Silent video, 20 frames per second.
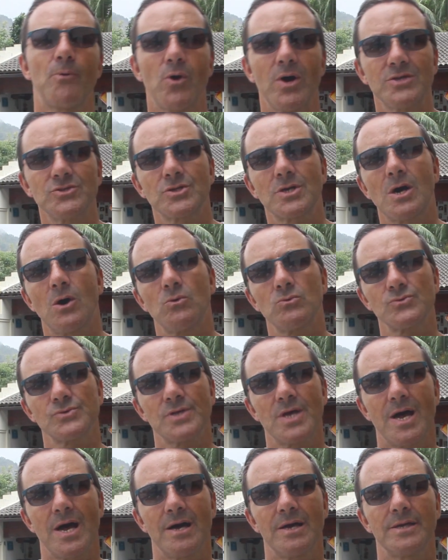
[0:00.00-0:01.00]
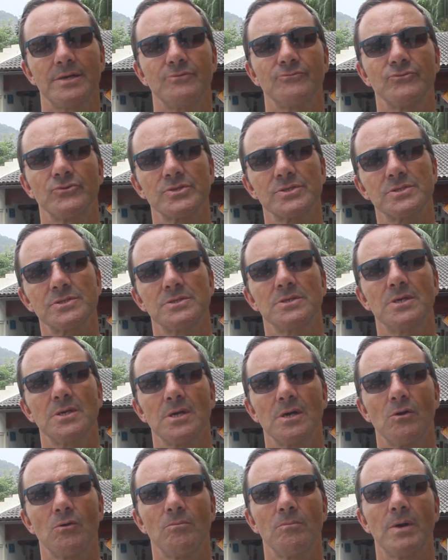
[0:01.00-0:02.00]
pode causar em
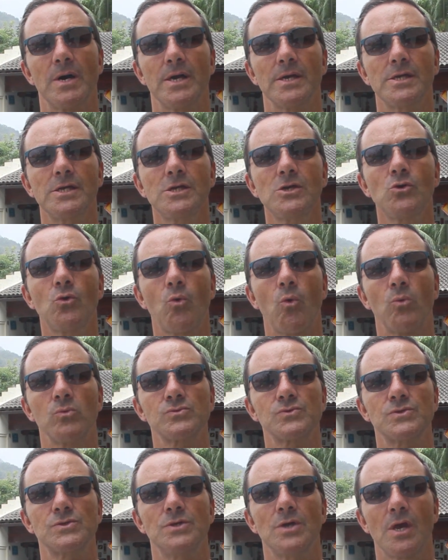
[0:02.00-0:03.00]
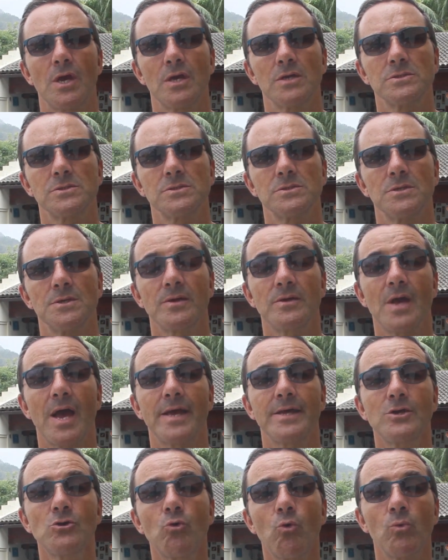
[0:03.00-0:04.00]
você uma inconsciência e
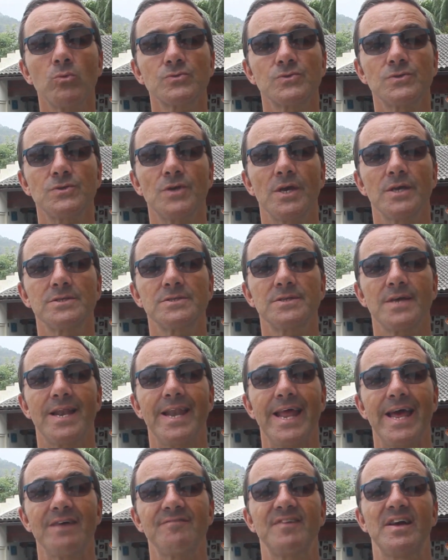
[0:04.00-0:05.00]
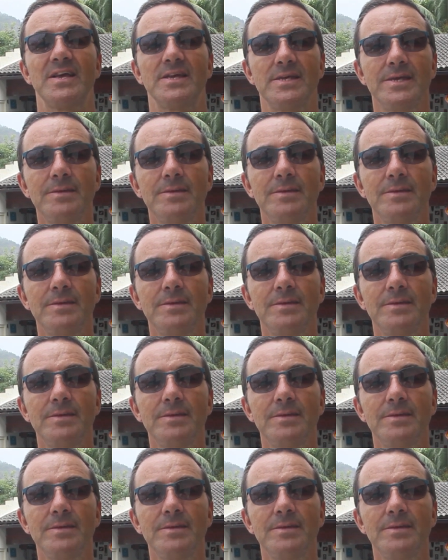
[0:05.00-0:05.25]
a inconsciência leva